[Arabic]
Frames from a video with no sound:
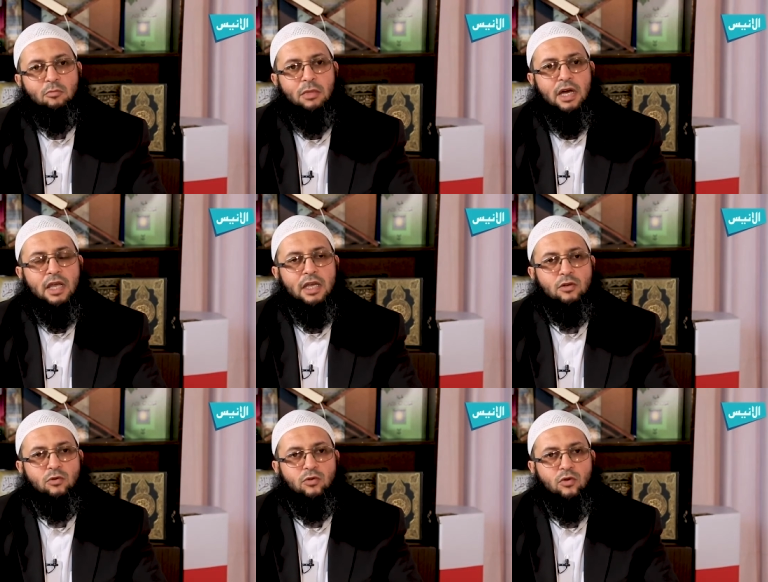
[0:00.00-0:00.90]
ما لا
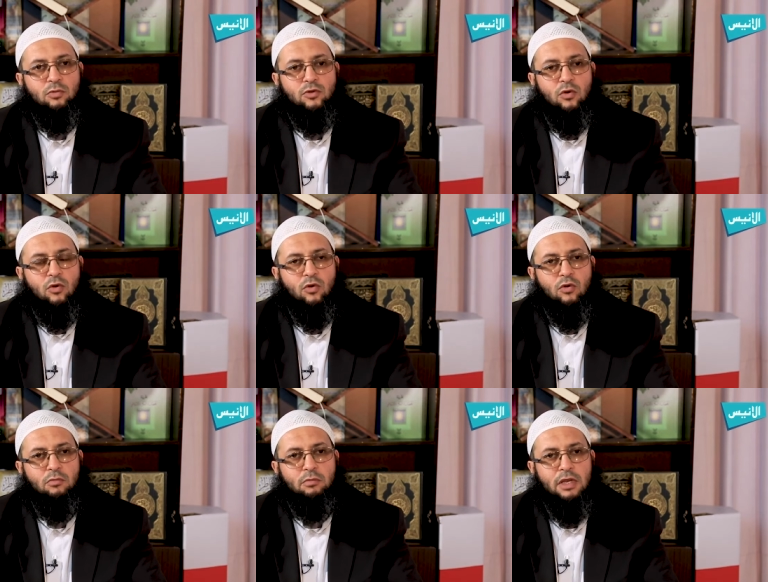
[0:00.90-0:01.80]
يجوز
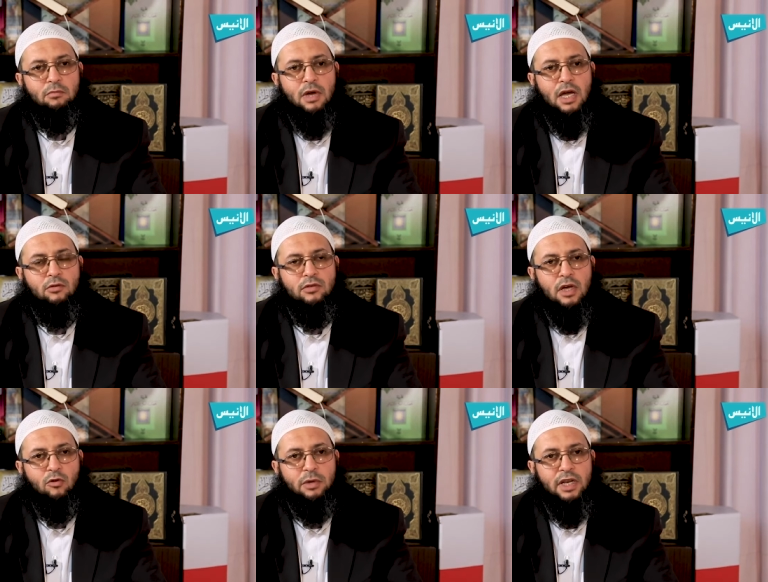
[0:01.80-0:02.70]
لبسه مما
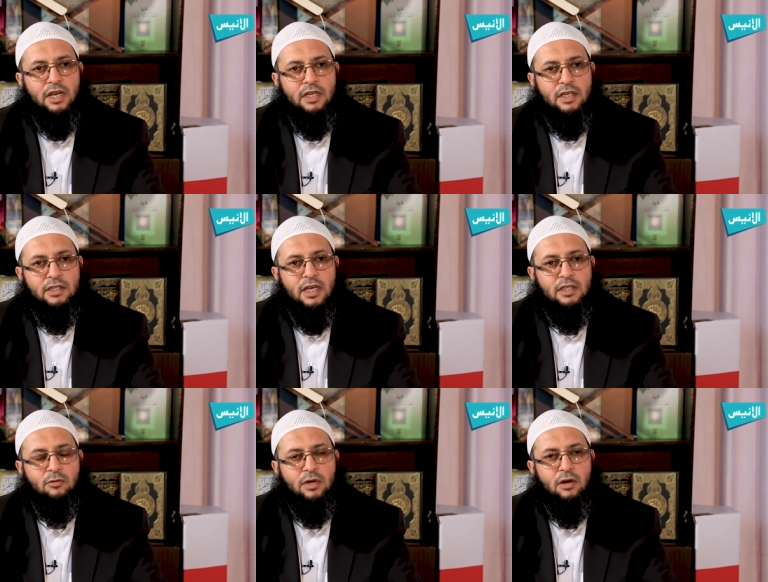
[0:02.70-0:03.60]
يصنع من
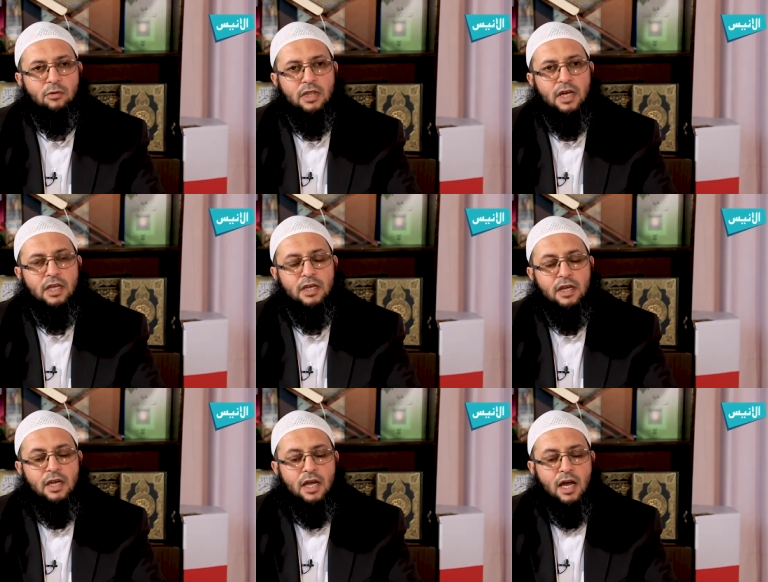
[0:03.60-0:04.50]
النجاسات ونحو ذلك
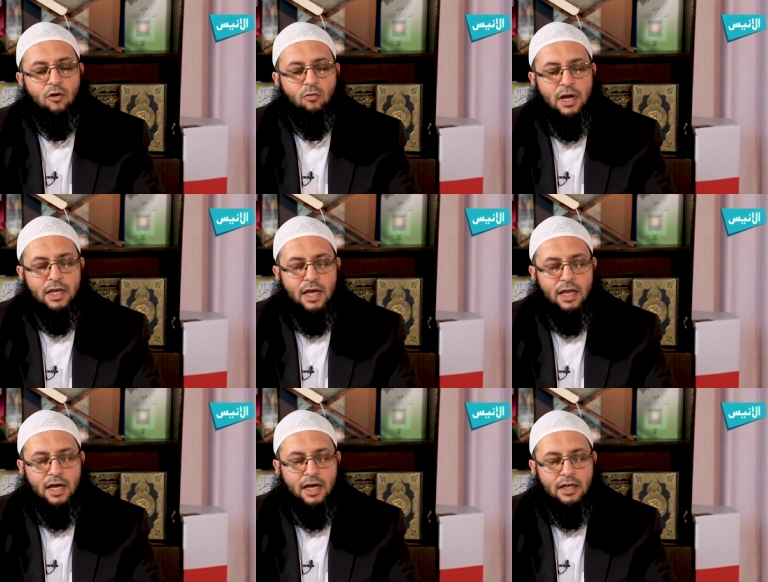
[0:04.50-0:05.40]
او ما
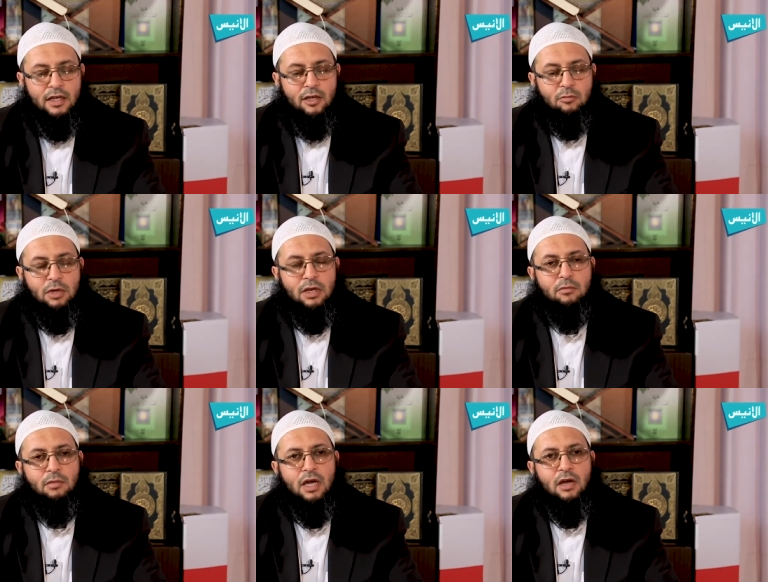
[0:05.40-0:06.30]
كان
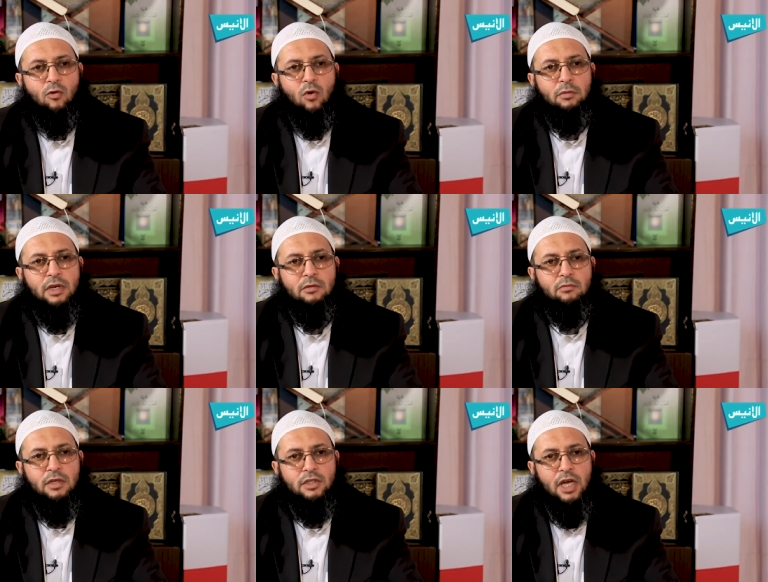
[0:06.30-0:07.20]
من ما هو
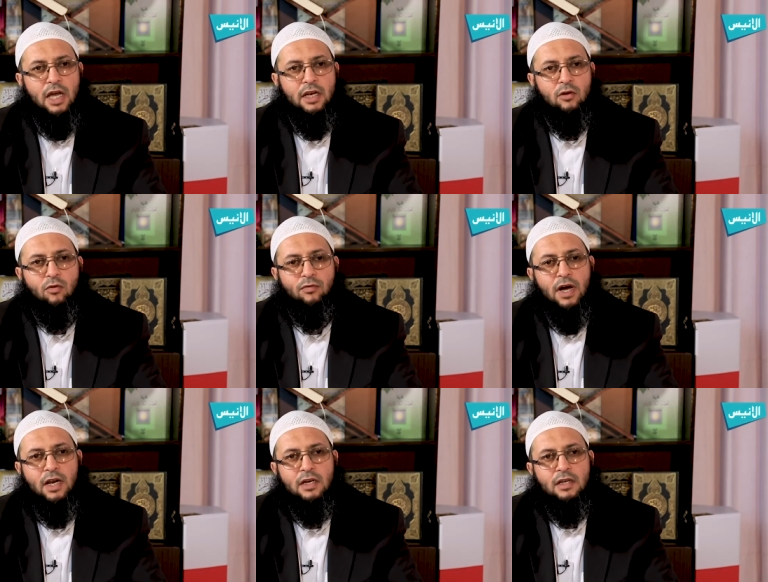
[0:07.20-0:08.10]
من شعار الكفار